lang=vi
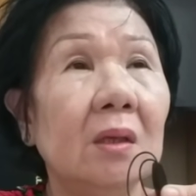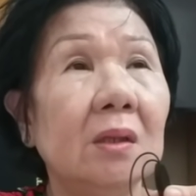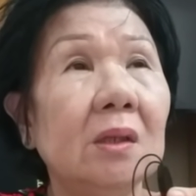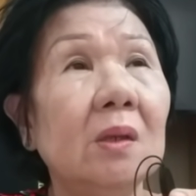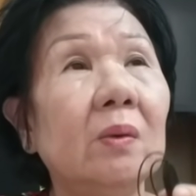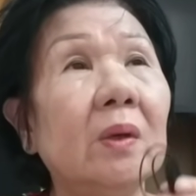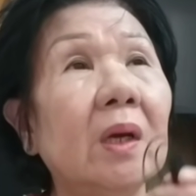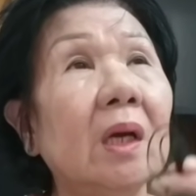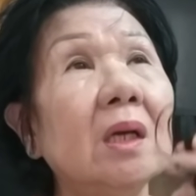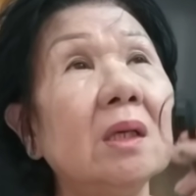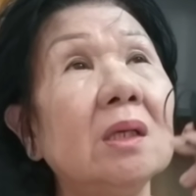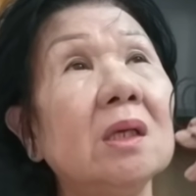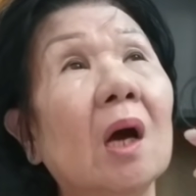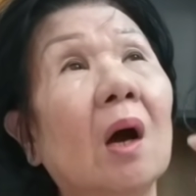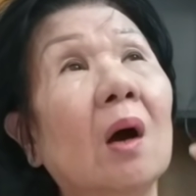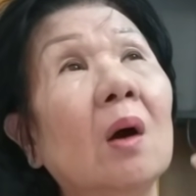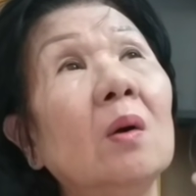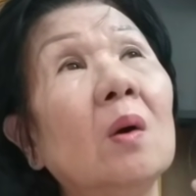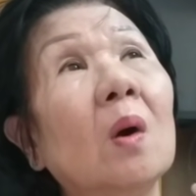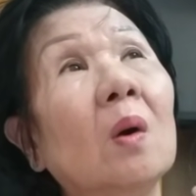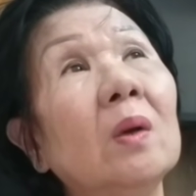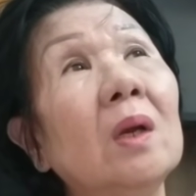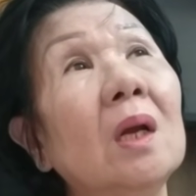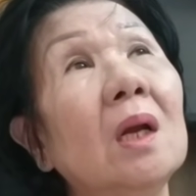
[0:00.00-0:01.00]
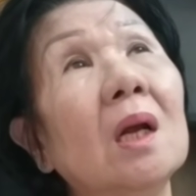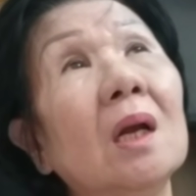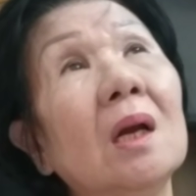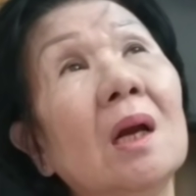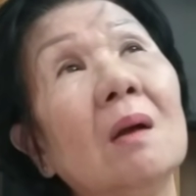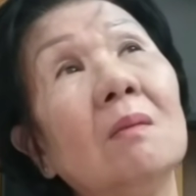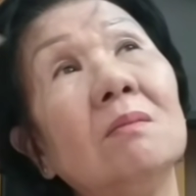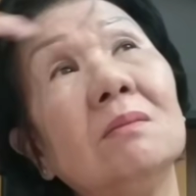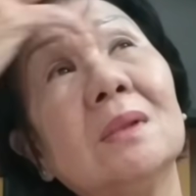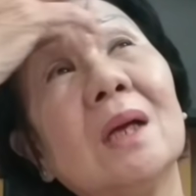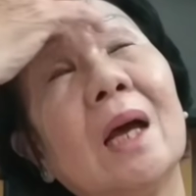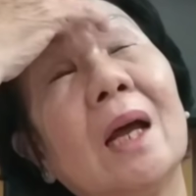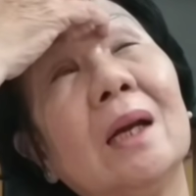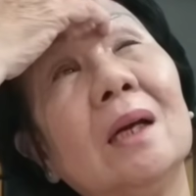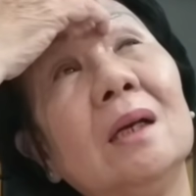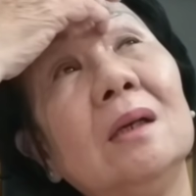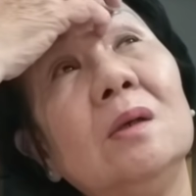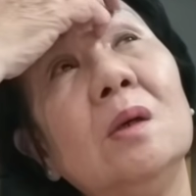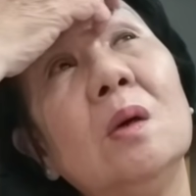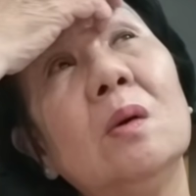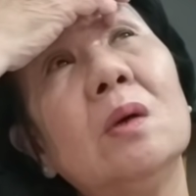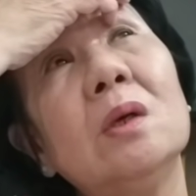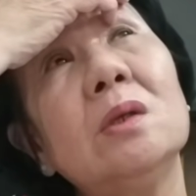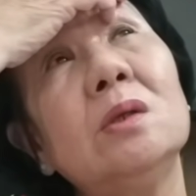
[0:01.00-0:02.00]
Nhiều khi nó chở cô đi lên Long
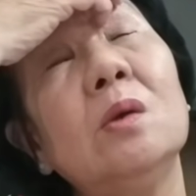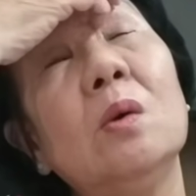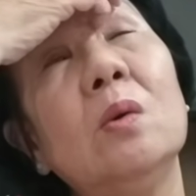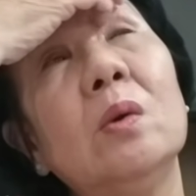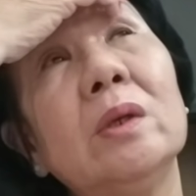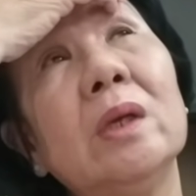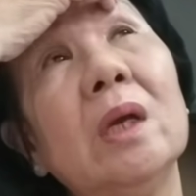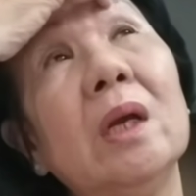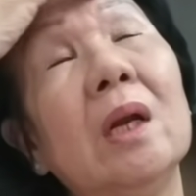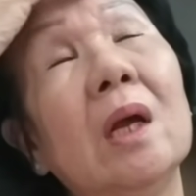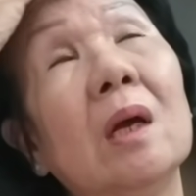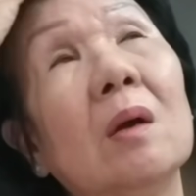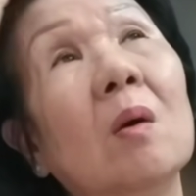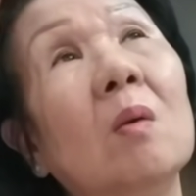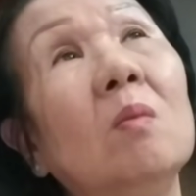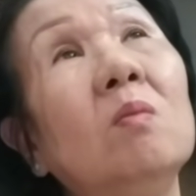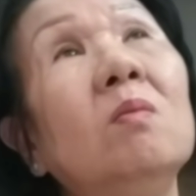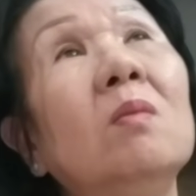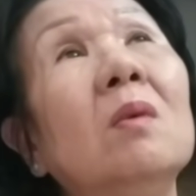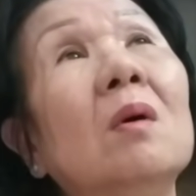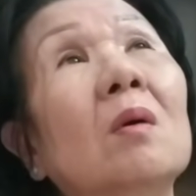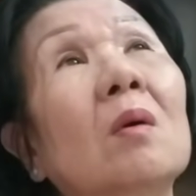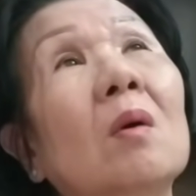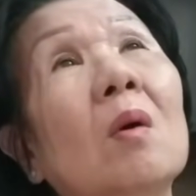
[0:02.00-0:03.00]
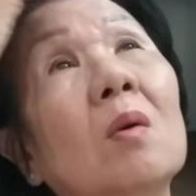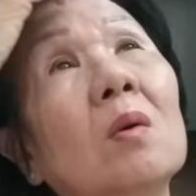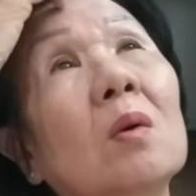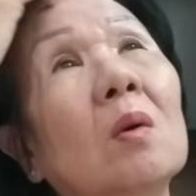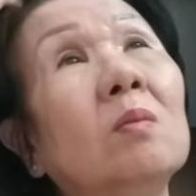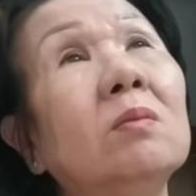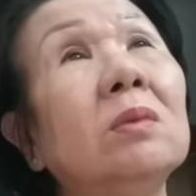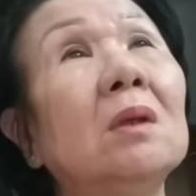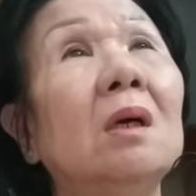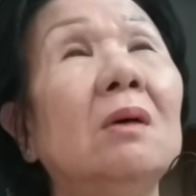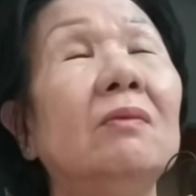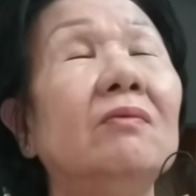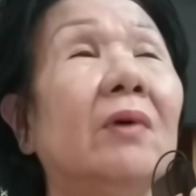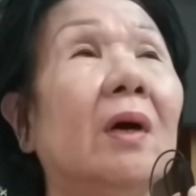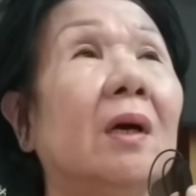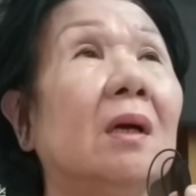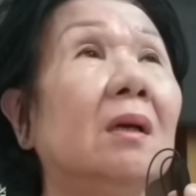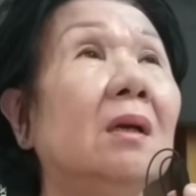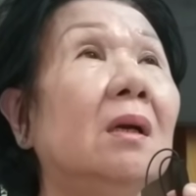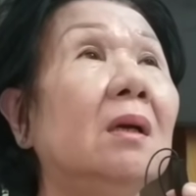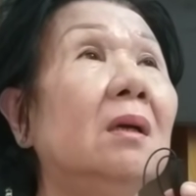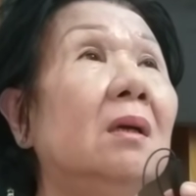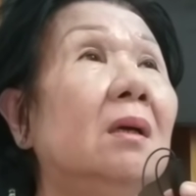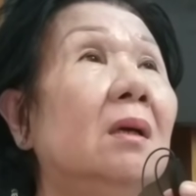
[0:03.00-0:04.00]
Thành, vô cái chùa gì để cúng, cô cúng tượng
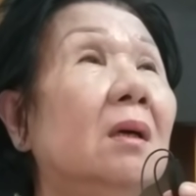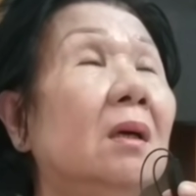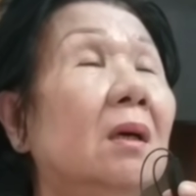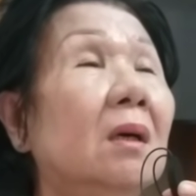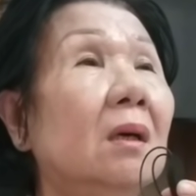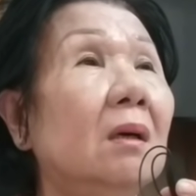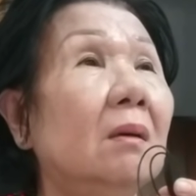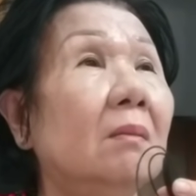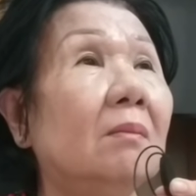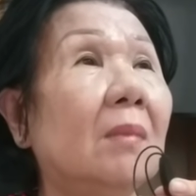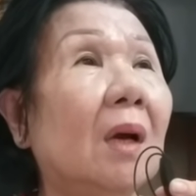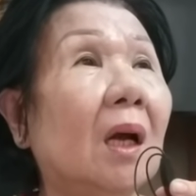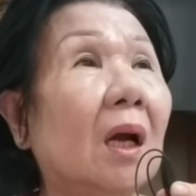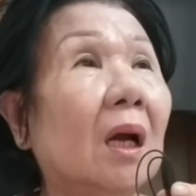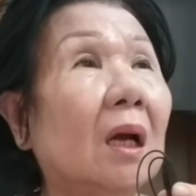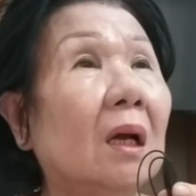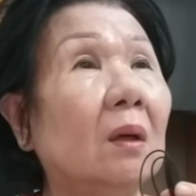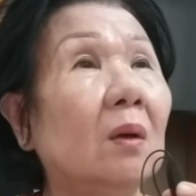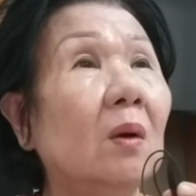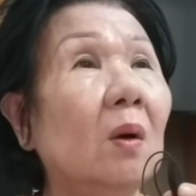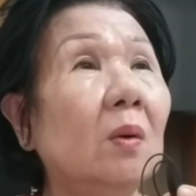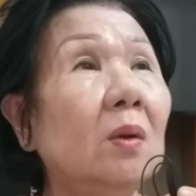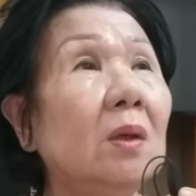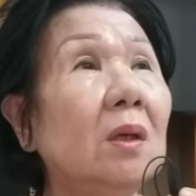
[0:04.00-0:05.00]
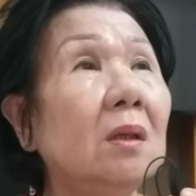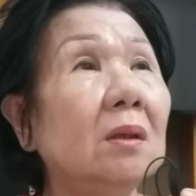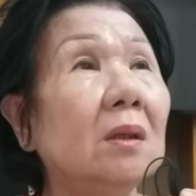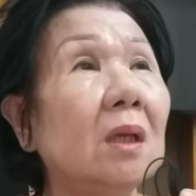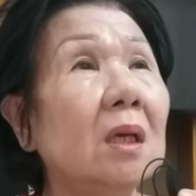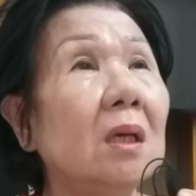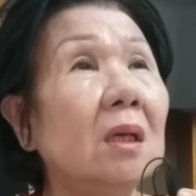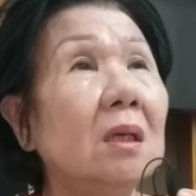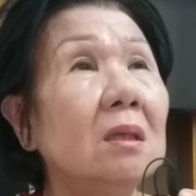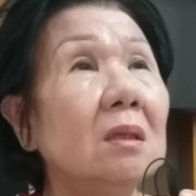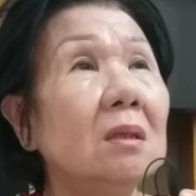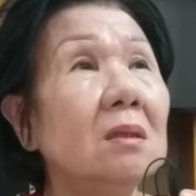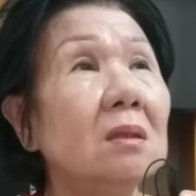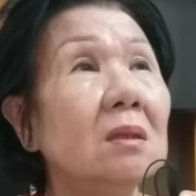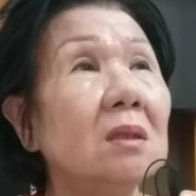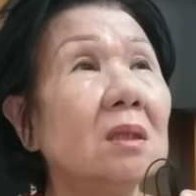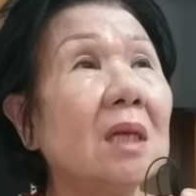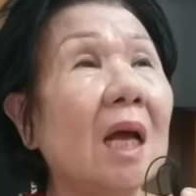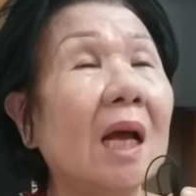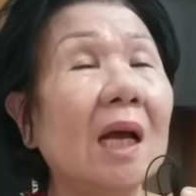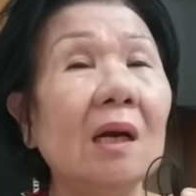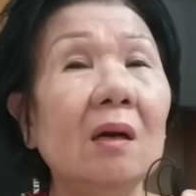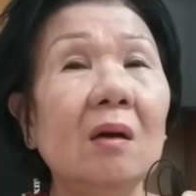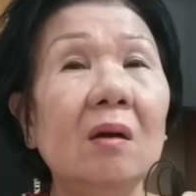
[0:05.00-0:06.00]
Phật đó, mà cô đưa tiền
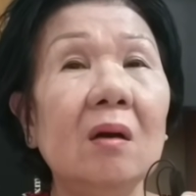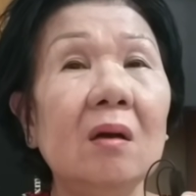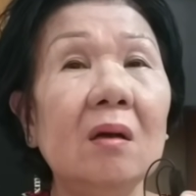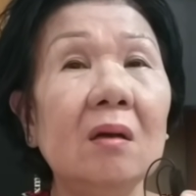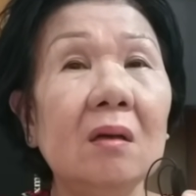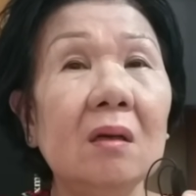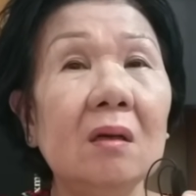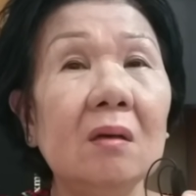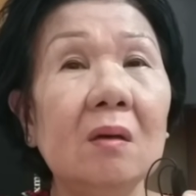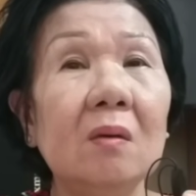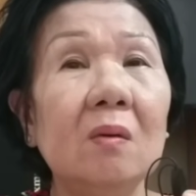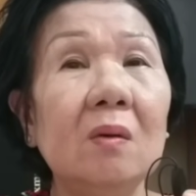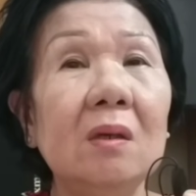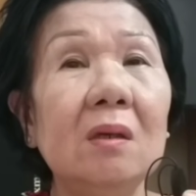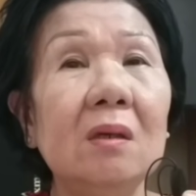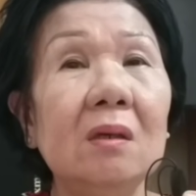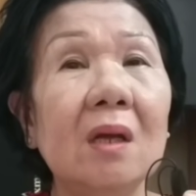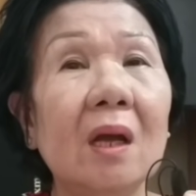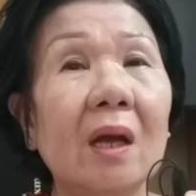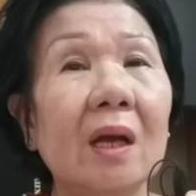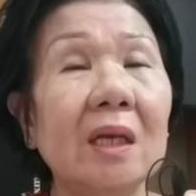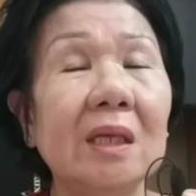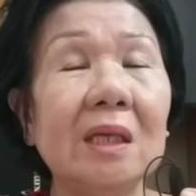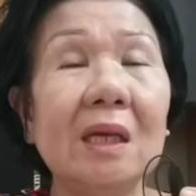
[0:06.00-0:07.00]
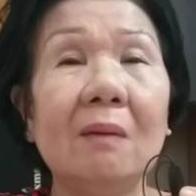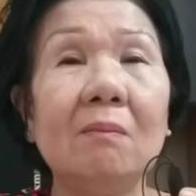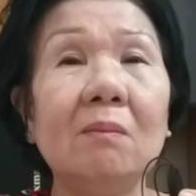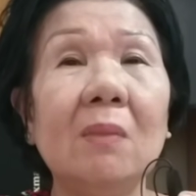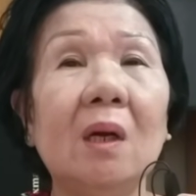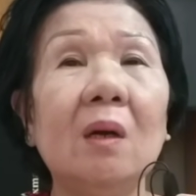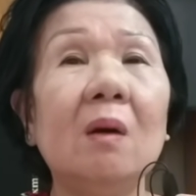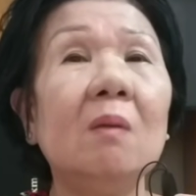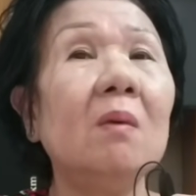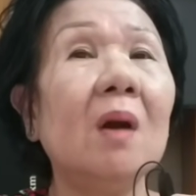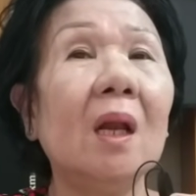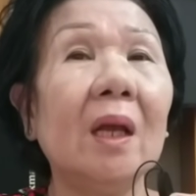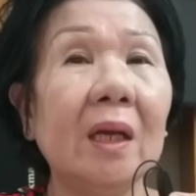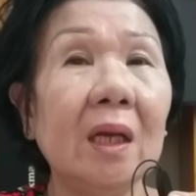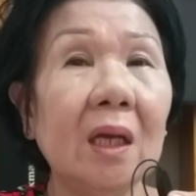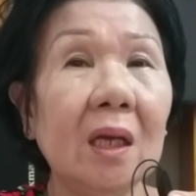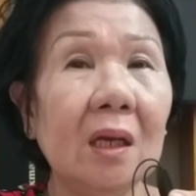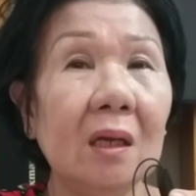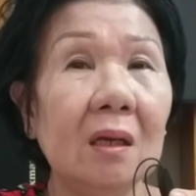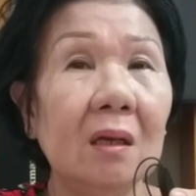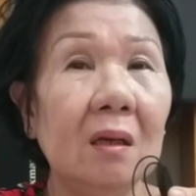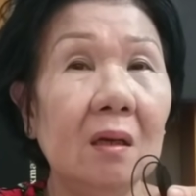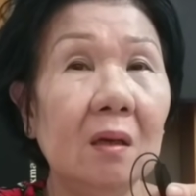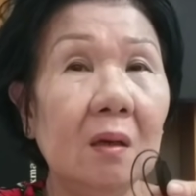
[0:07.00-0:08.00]
xăng nó, cô đưa nó 200 mà nó không
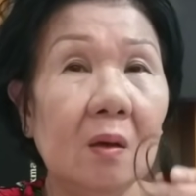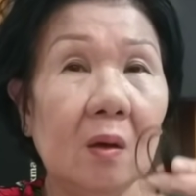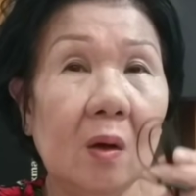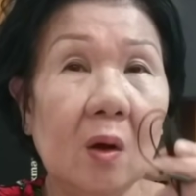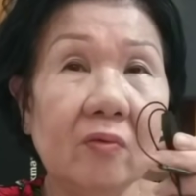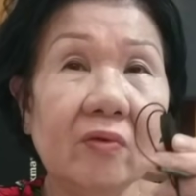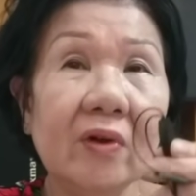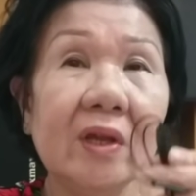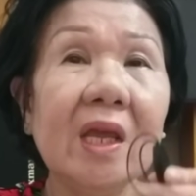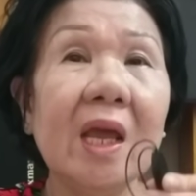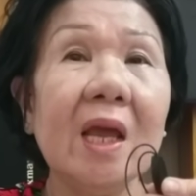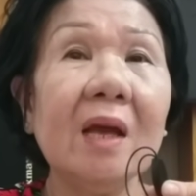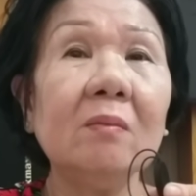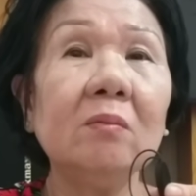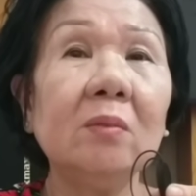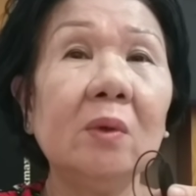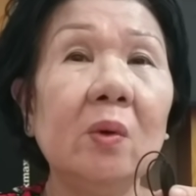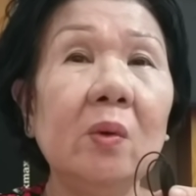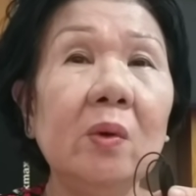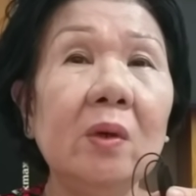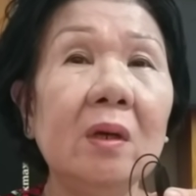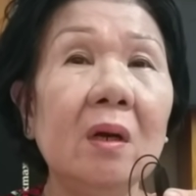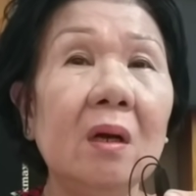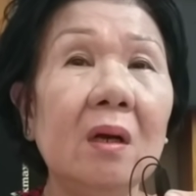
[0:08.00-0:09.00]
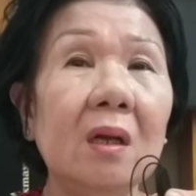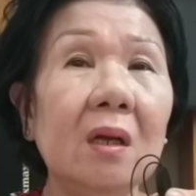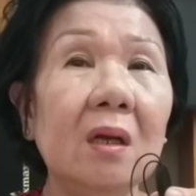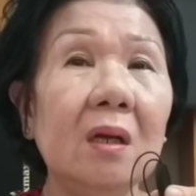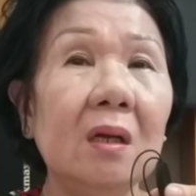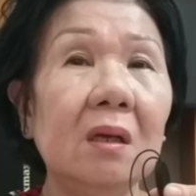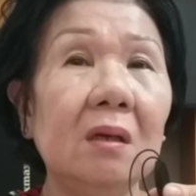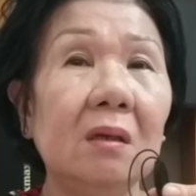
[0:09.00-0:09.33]
lấy, cô phải nhét túi nó đó,